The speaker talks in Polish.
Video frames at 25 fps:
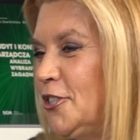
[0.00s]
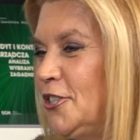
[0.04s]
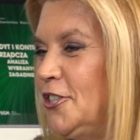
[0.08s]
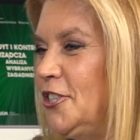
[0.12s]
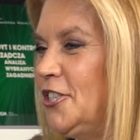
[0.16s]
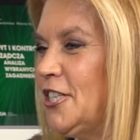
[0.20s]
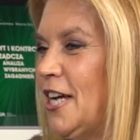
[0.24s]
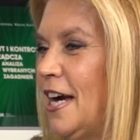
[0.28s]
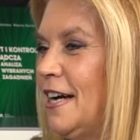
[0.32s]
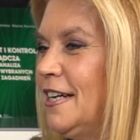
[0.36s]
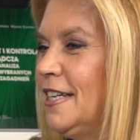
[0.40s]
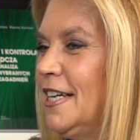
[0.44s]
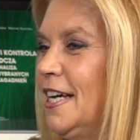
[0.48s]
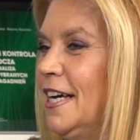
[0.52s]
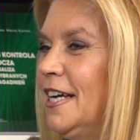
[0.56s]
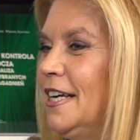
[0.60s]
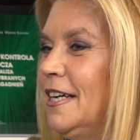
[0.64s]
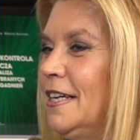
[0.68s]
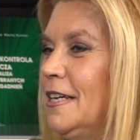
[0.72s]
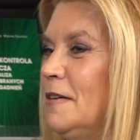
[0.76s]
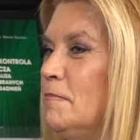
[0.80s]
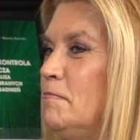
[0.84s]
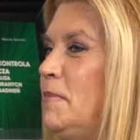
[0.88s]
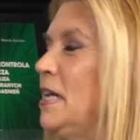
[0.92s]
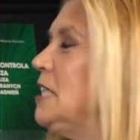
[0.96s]
życia
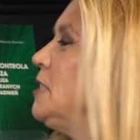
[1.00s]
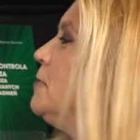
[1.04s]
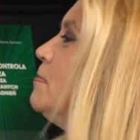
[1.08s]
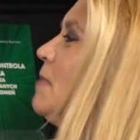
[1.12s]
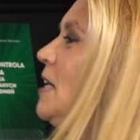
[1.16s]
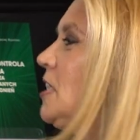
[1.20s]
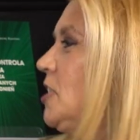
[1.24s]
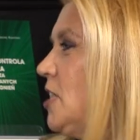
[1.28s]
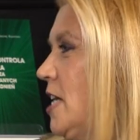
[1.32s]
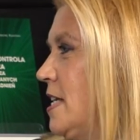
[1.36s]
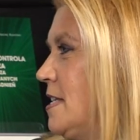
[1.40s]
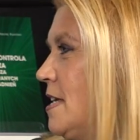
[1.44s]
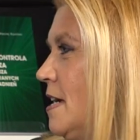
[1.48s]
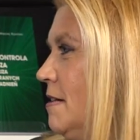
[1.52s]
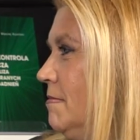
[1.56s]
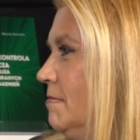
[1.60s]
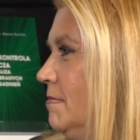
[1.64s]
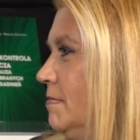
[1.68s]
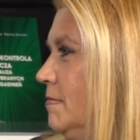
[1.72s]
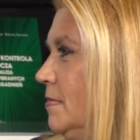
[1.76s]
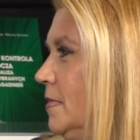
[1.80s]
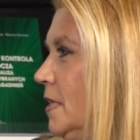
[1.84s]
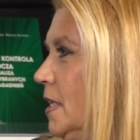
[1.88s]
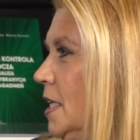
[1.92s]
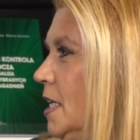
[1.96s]
bez marzenia.
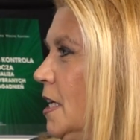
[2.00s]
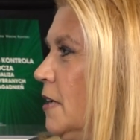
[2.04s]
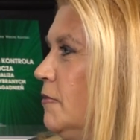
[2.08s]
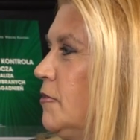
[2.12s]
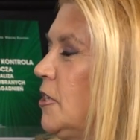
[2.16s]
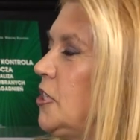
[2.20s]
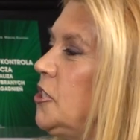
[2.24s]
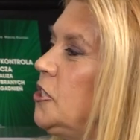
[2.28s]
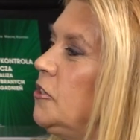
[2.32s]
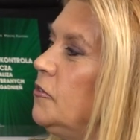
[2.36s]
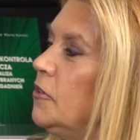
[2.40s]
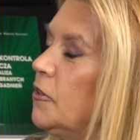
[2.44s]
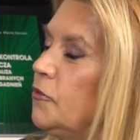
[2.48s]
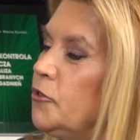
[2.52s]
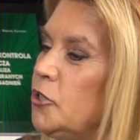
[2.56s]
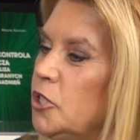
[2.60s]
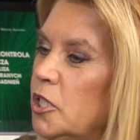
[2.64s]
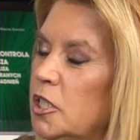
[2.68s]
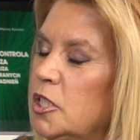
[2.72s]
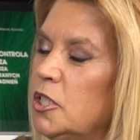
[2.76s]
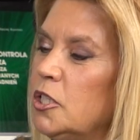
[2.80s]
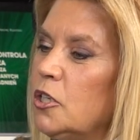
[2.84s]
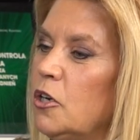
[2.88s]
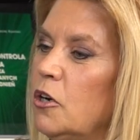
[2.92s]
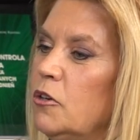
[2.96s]
Właściwie
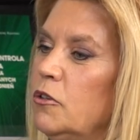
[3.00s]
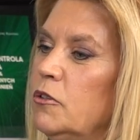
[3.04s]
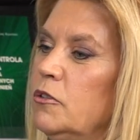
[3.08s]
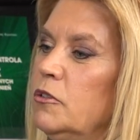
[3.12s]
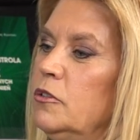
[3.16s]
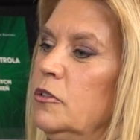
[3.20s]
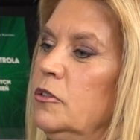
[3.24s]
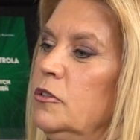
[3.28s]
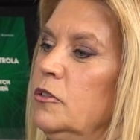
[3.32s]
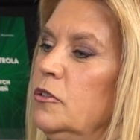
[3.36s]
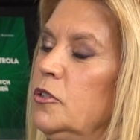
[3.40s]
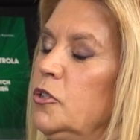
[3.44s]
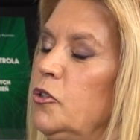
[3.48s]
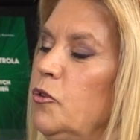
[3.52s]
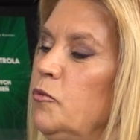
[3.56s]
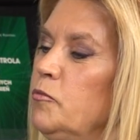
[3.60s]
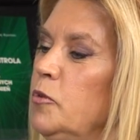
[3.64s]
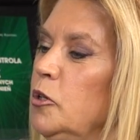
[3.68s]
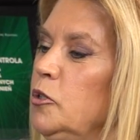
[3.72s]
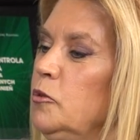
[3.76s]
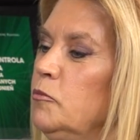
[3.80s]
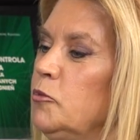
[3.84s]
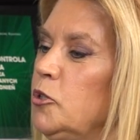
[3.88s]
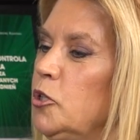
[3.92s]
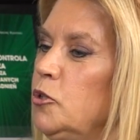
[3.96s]
wszystko, y, co w
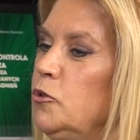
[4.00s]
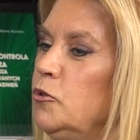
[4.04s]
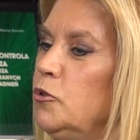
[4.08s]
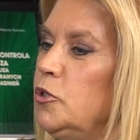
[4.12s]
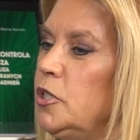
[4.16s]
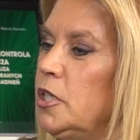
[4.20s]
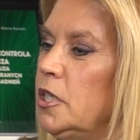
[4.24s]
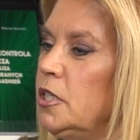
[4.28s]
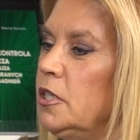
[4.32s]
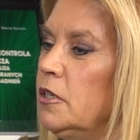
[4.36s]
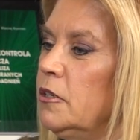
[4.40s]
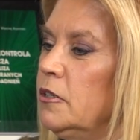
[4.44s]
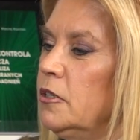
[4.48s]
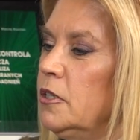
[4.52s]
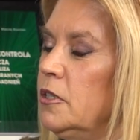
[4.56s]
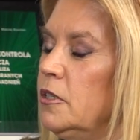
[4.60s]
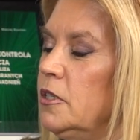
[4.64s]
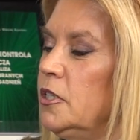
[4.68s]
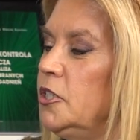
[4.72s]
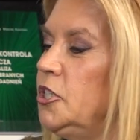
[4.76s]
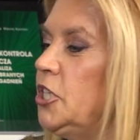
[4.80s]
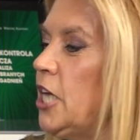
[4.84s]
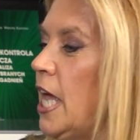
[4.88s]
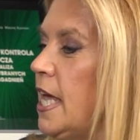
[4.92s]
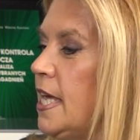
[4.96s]
moim życiu się
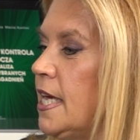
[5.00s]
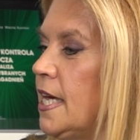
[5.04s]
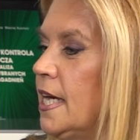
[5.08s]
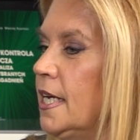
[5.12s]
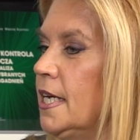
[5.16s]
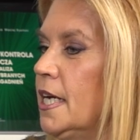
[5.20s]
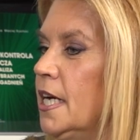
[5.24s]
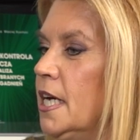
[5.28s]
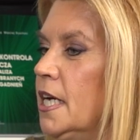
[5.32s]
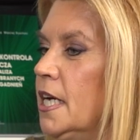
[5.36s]
y, dzieje,